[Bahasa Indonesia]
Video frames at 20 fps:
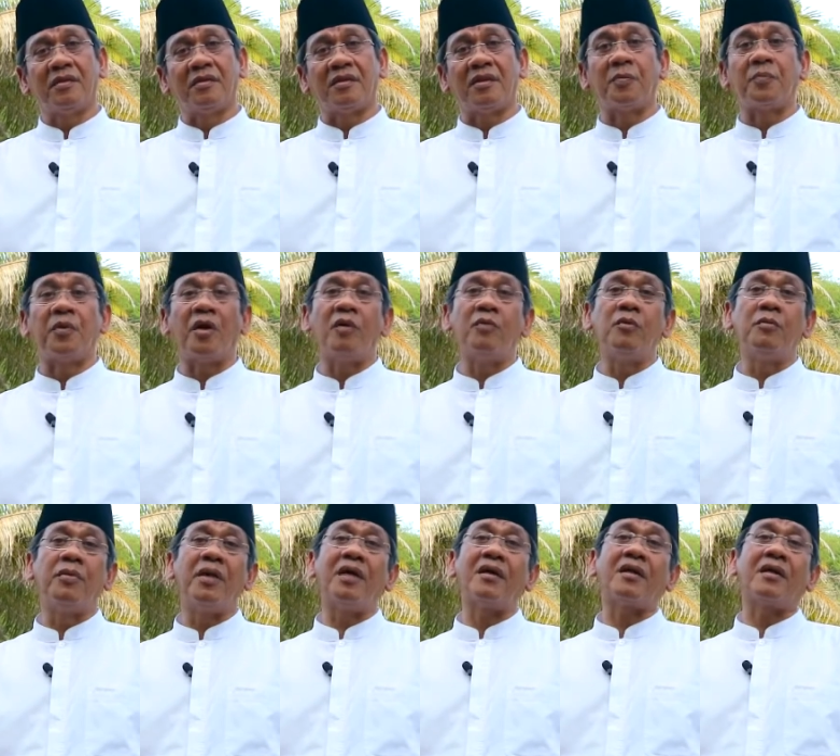Tapi Abu
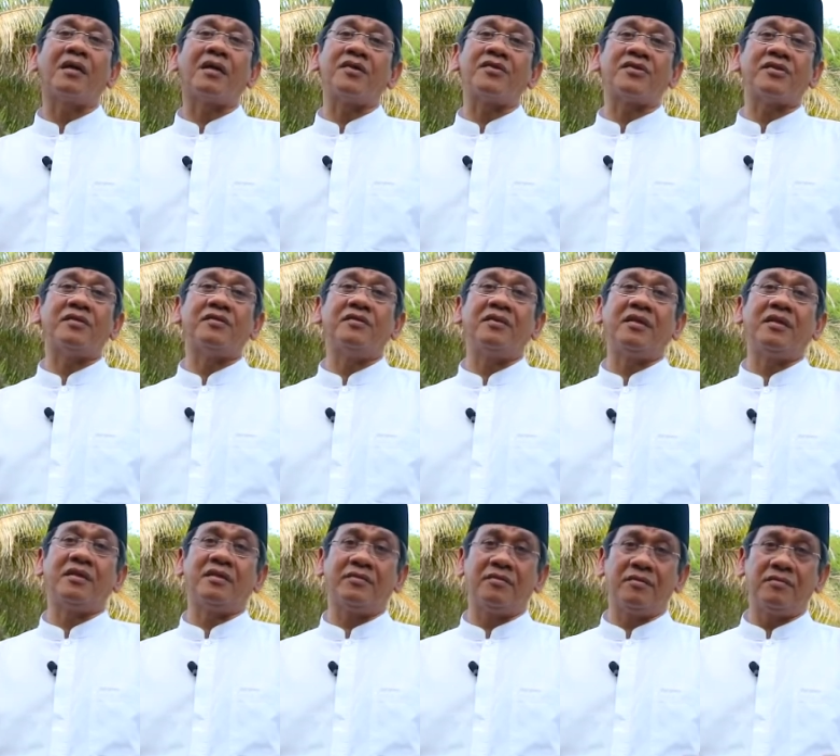Bakar
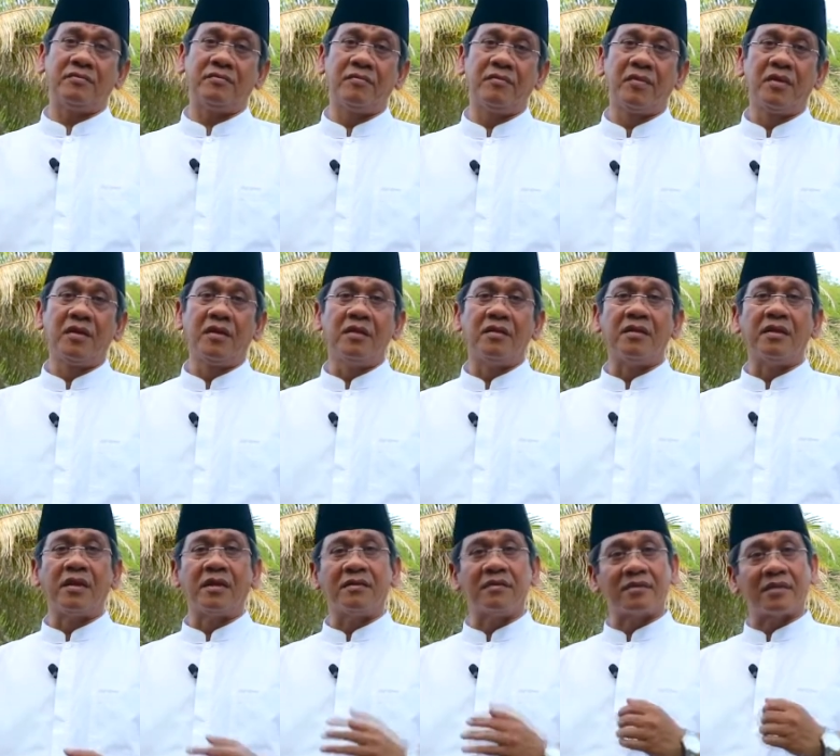As-Siddiq
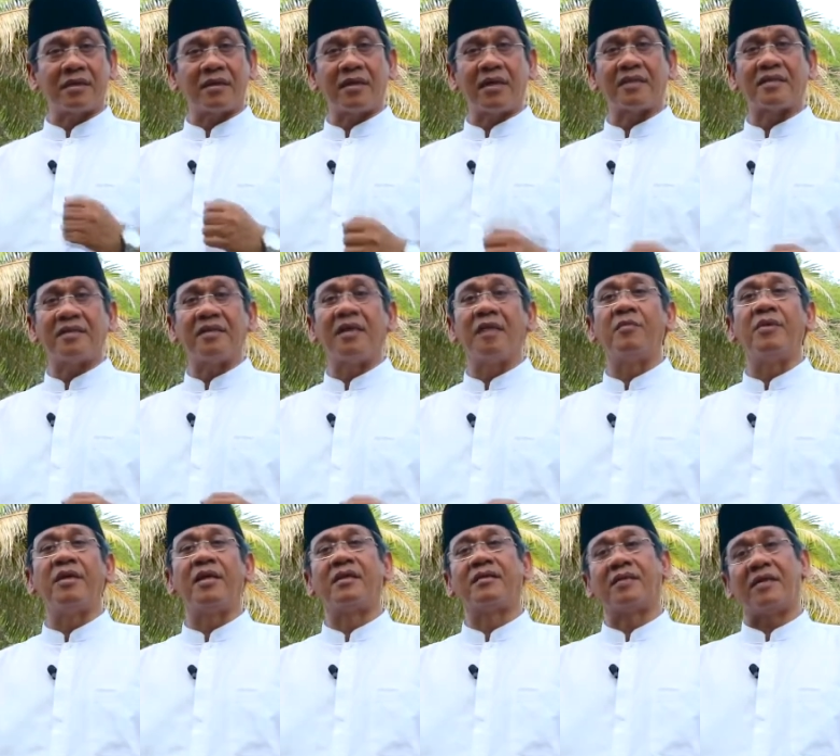dengan tegas dia
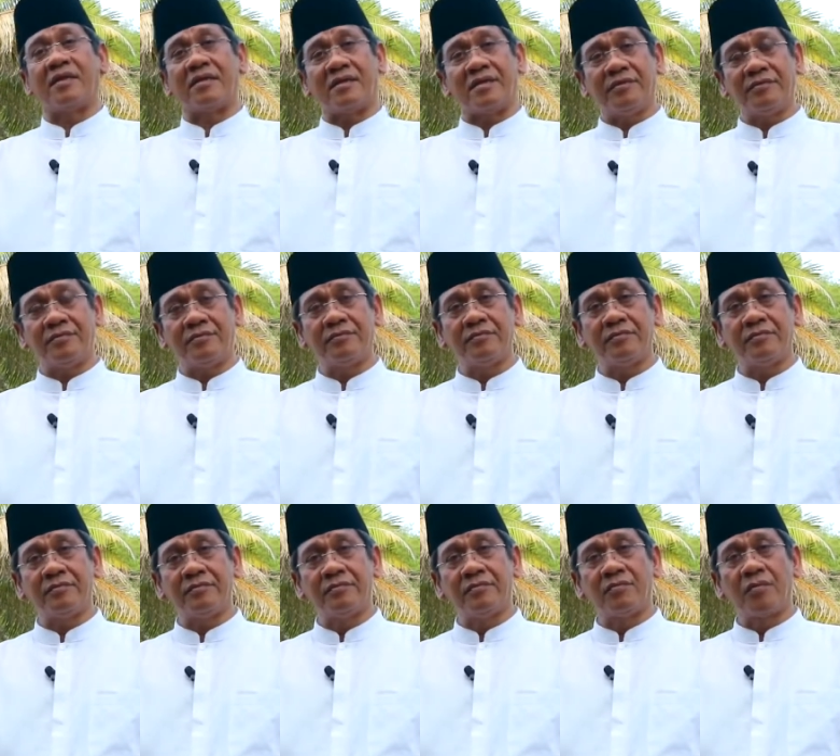menyatakan,
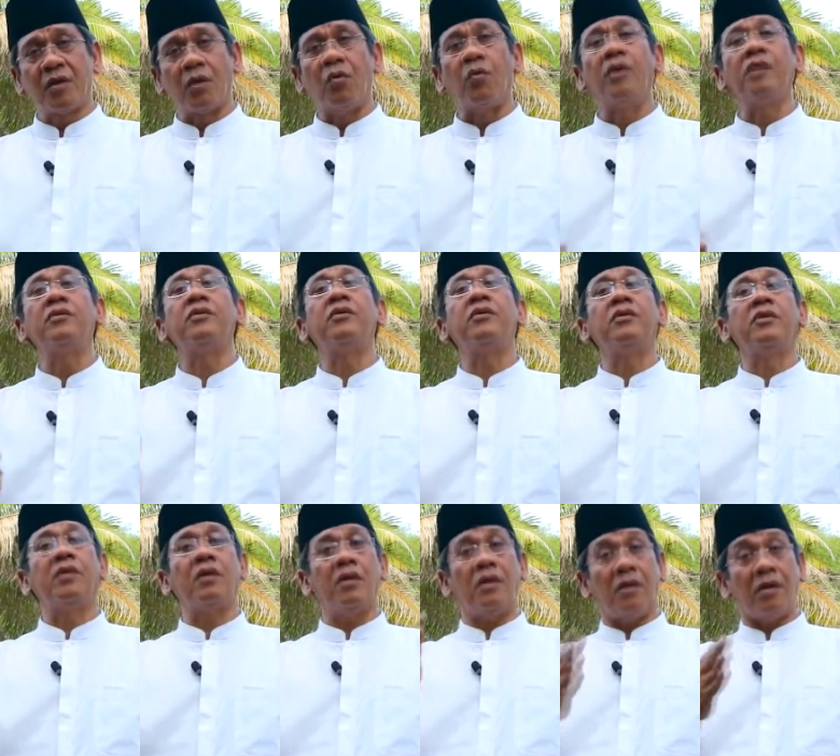
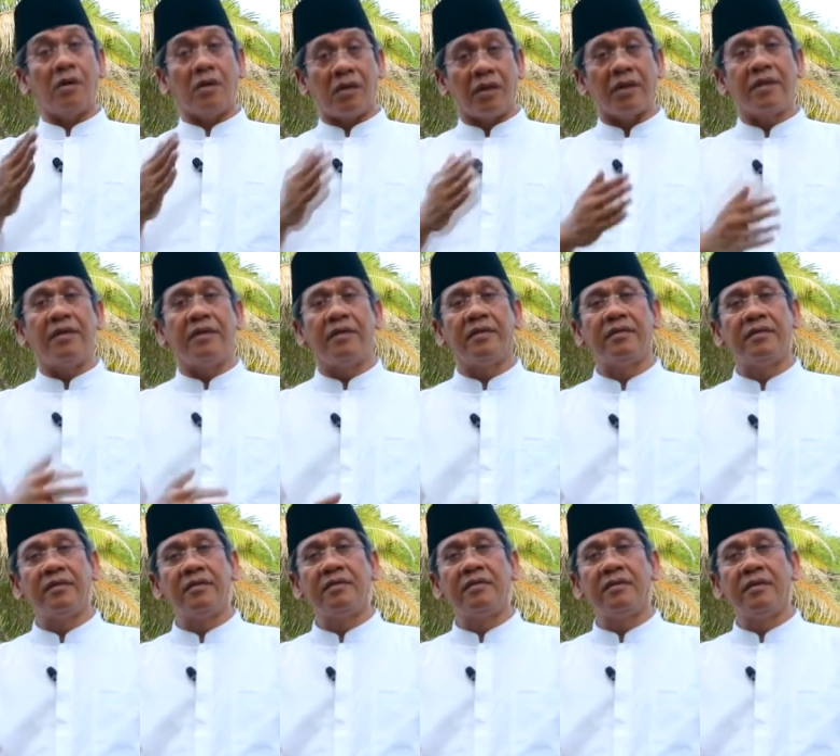Wallahi,
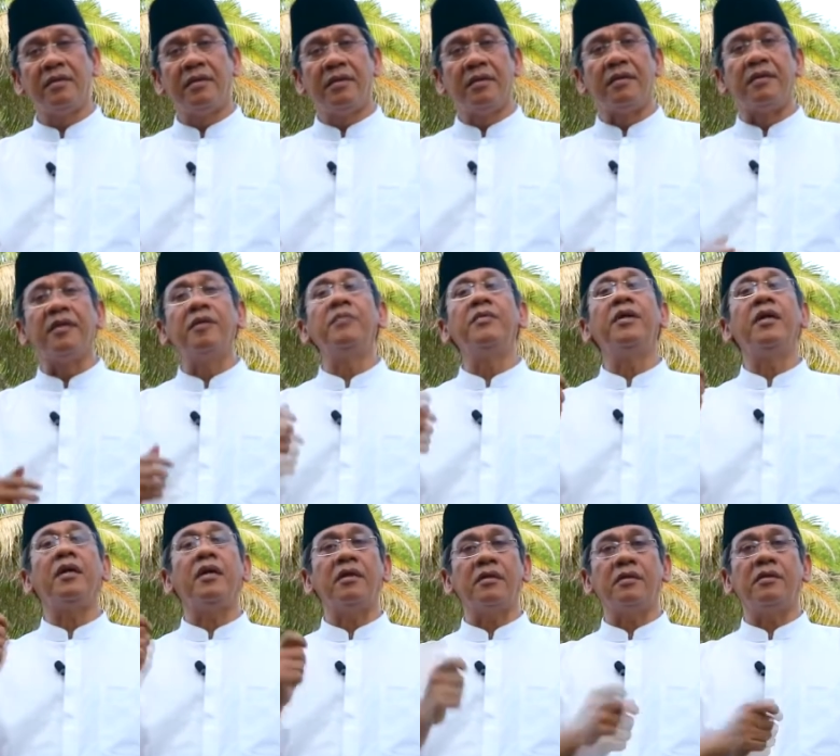
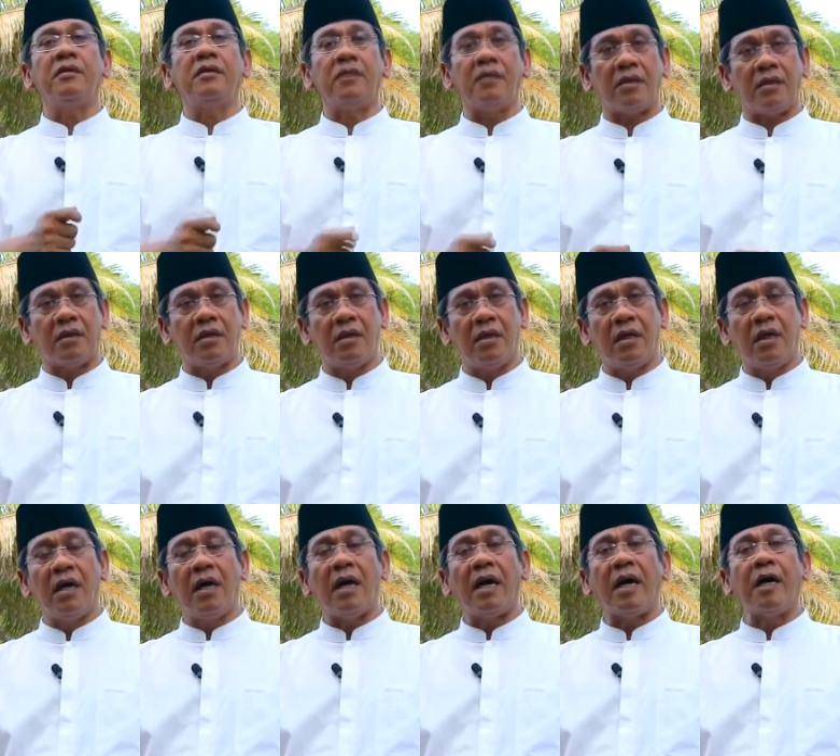demi Allah,
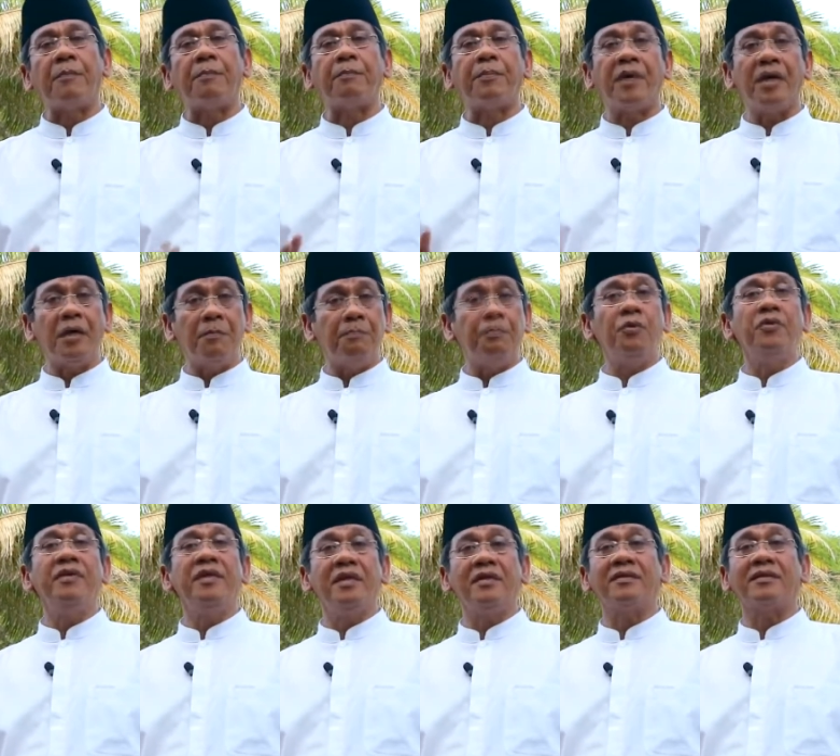
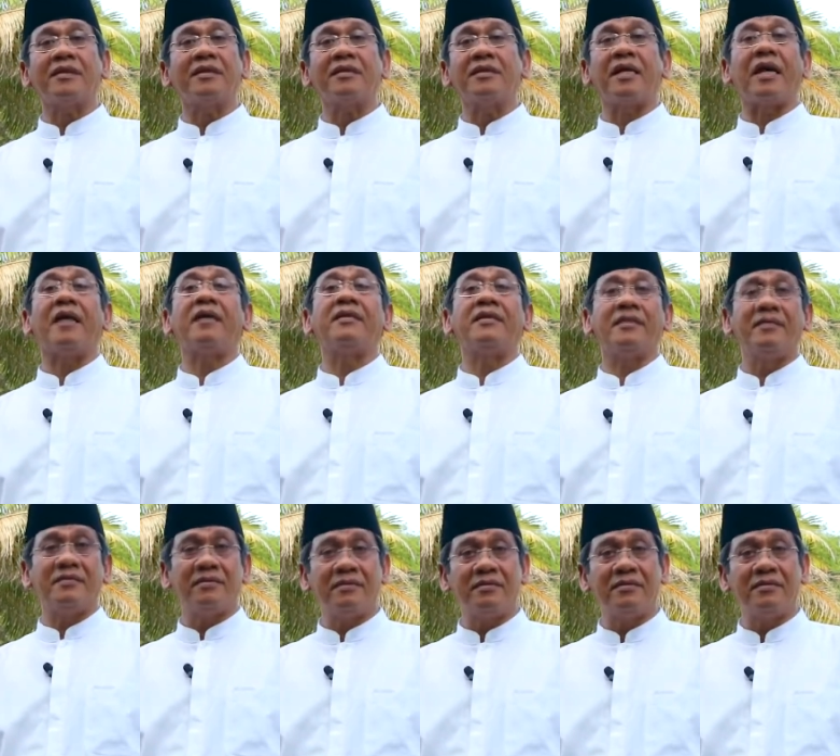apapun yang terjadi,